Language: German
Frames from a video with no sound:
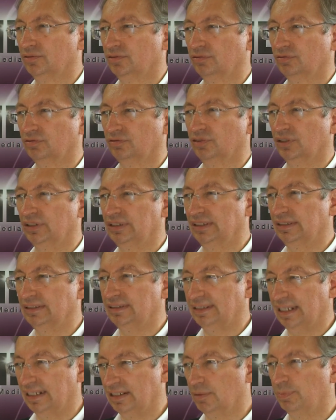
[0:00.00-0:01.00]
von den
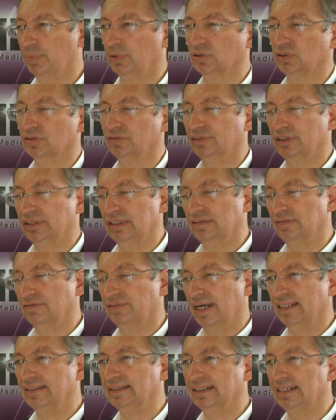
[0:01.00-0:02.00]
set boxen von den
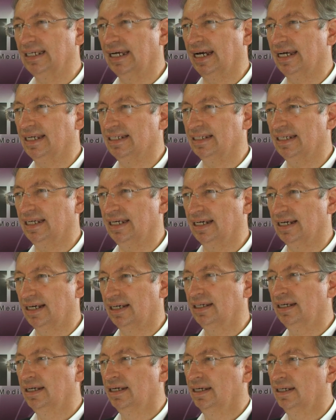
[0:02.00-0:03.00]
Fernsehgeräten her,
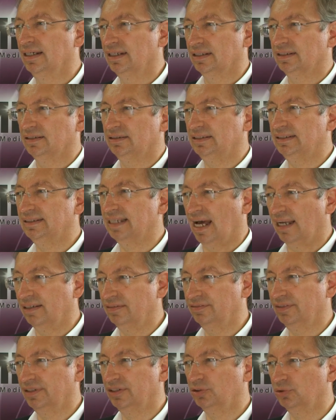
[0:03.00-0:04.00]
äh, diese
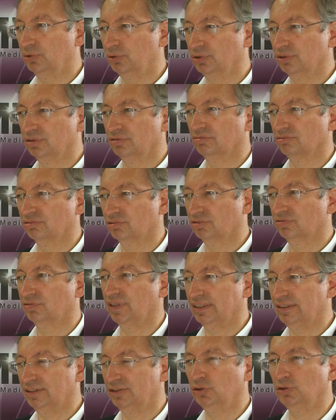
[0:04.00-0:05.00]
Anwendungen
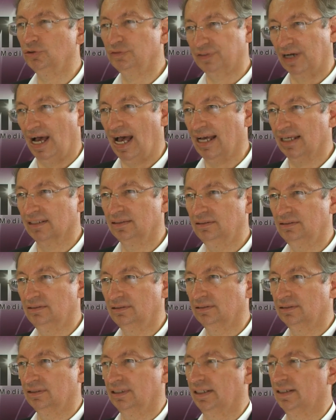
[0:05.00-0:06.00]
quasi zu fahren.
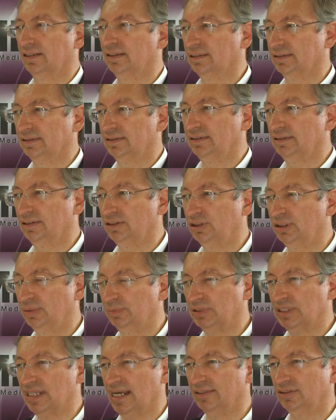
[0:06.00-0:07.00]
Ja, dass sind die
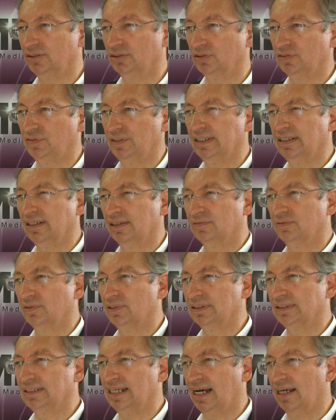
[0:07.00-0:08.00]
Chips leistungsfähiger
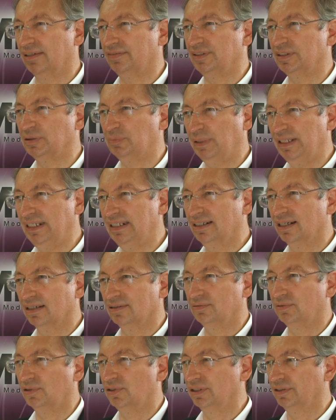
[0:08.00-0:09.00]
geworden, die Hardware ist billiger
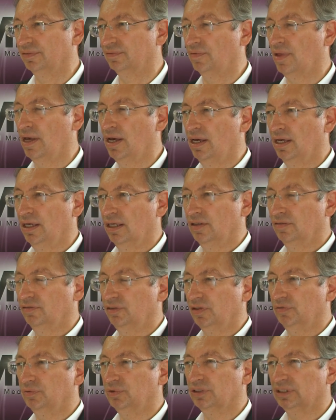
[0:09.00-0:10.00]
geworden,
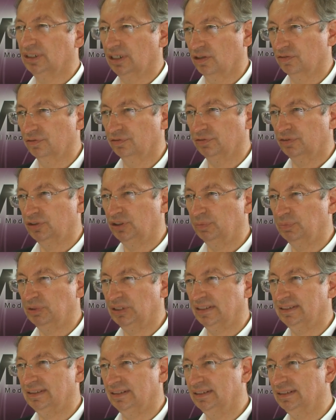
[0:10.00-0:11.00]
viel wurde auf
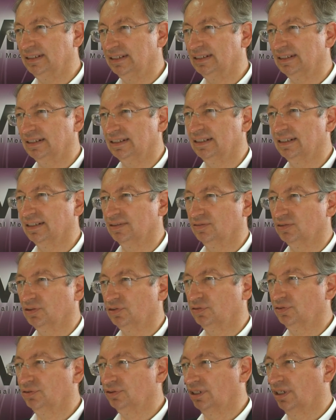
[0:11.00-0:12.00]
Chipsets integriert, was
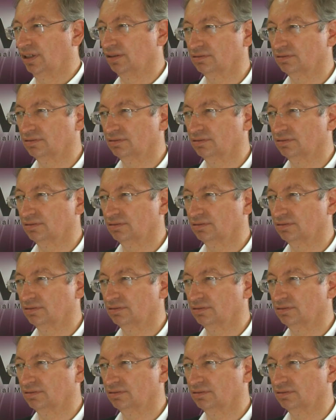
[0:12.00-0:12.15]
früher